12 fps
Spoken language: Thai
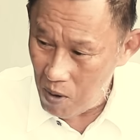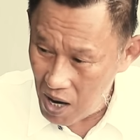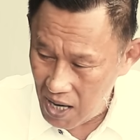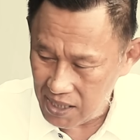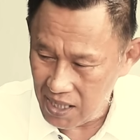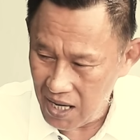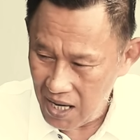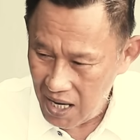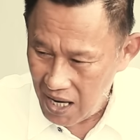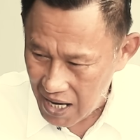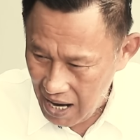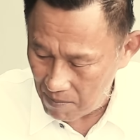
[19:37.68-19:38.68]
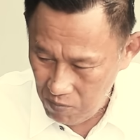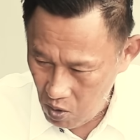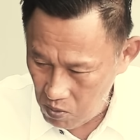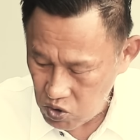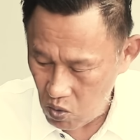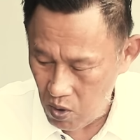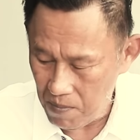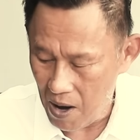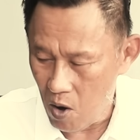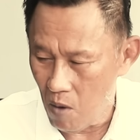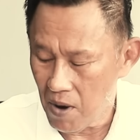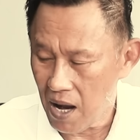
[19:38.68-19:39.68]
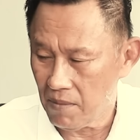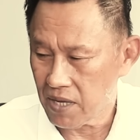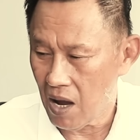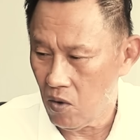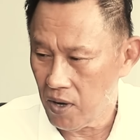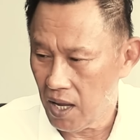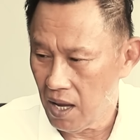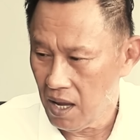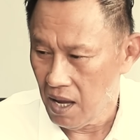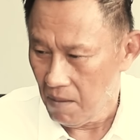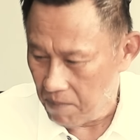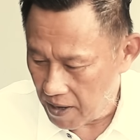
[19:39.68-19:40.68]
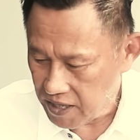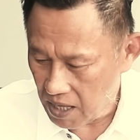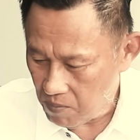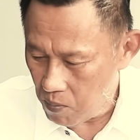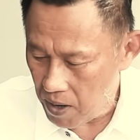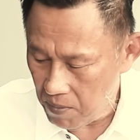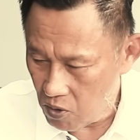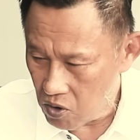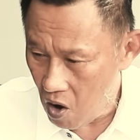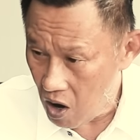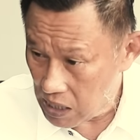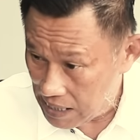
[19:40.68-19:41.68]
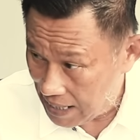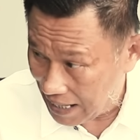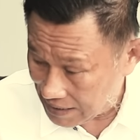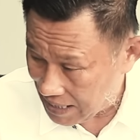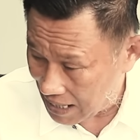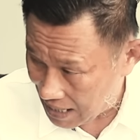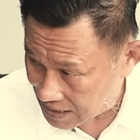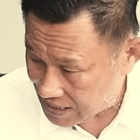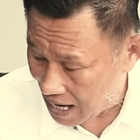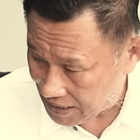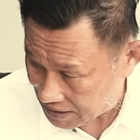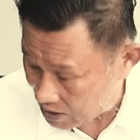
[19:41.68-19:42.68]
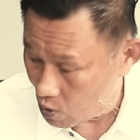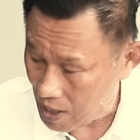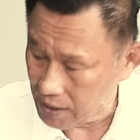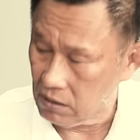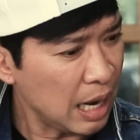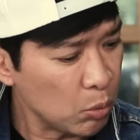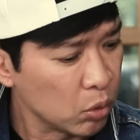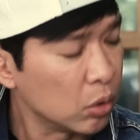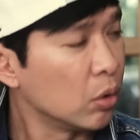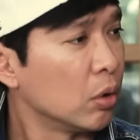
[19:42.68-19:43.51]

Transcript: พ่อเงินกับหลวงปู่ศุกร์วัดประคองมะขามเท่าเนี่ยเป็นศิษย์ผู้พี่ผู้น้องเรียนอาจารย์เดียวกันเอ้า